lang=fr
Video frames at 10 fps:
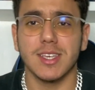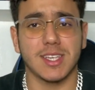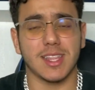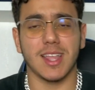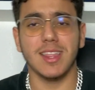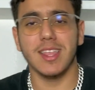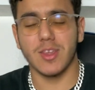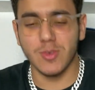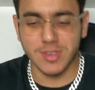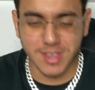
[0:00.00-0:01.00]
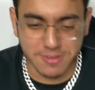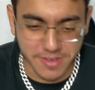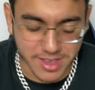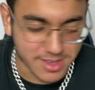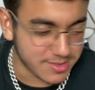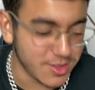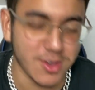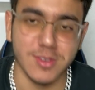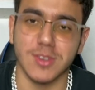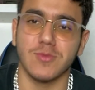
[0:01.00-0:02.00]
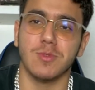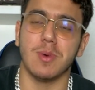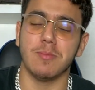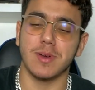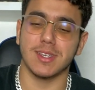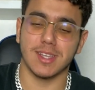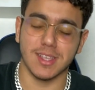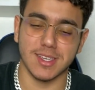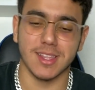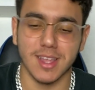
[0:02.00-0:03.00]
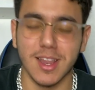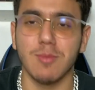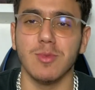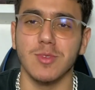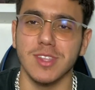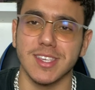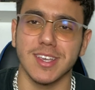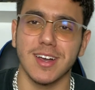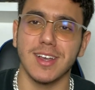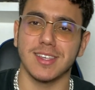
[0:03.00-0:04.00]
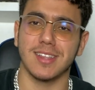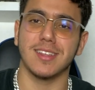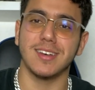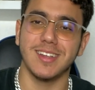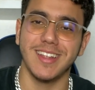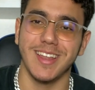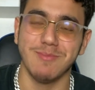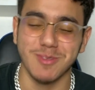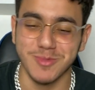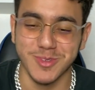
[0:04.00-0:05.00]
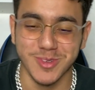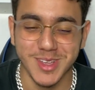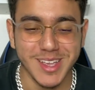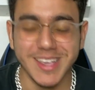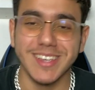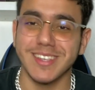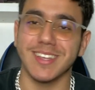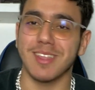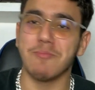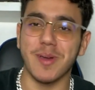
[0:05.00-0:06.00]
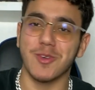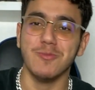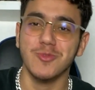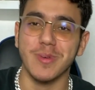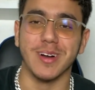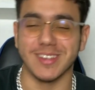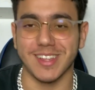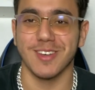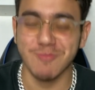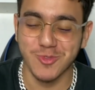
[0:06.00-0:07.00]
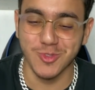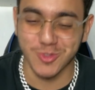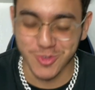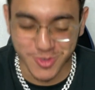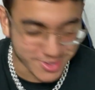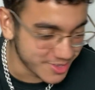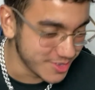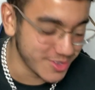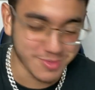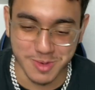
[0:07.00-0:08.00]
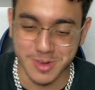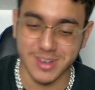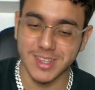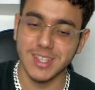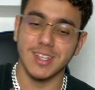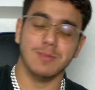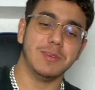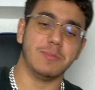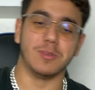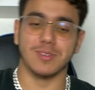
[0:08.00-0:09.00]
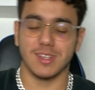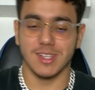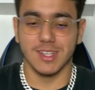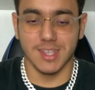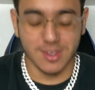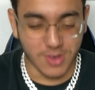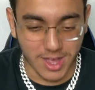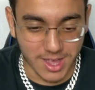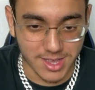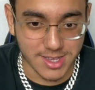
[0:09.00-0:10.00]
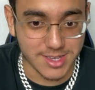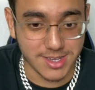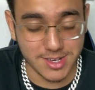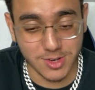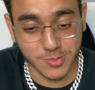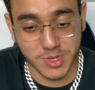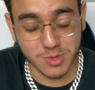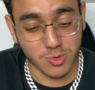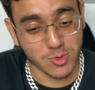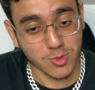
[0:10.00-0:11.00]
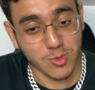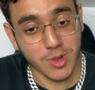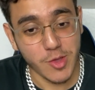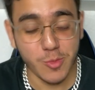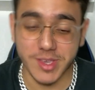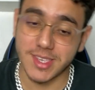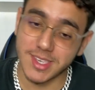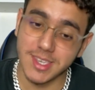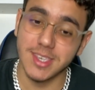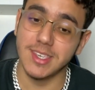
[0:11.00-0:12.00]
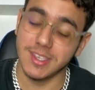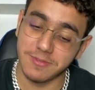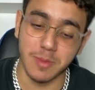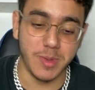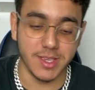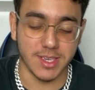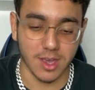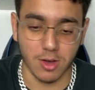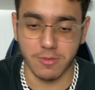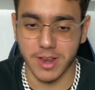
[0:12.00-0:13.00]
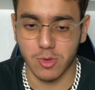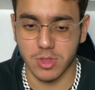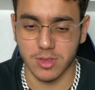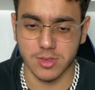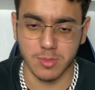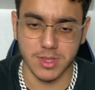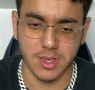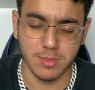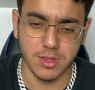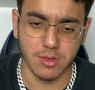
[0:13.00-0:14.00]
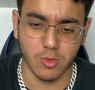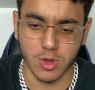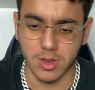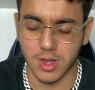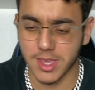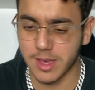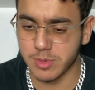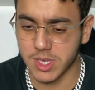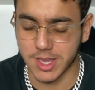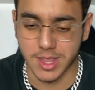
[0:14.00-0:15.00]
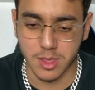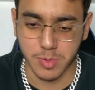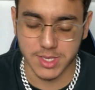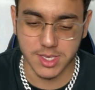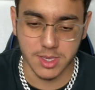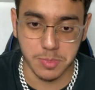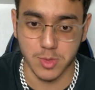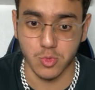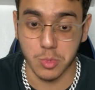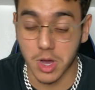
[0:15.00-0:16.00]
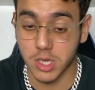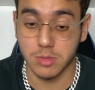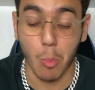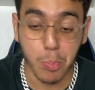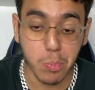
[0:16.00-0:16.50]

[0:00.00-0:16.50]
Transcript: J'attendais que ça frère. Non, je vous mens pas, j'attends l'album de Niska, j'attends l'album de... J'attends pas que Booba, j'attends beaucoup de trucs euh, en ce moment. Mais bon, ouais, le petit morceau de Léo Messi, il fait plaisir. On va l'écouter ensemble les amis, donc voilà, il y a un petit clip à Skip, à Dubaï.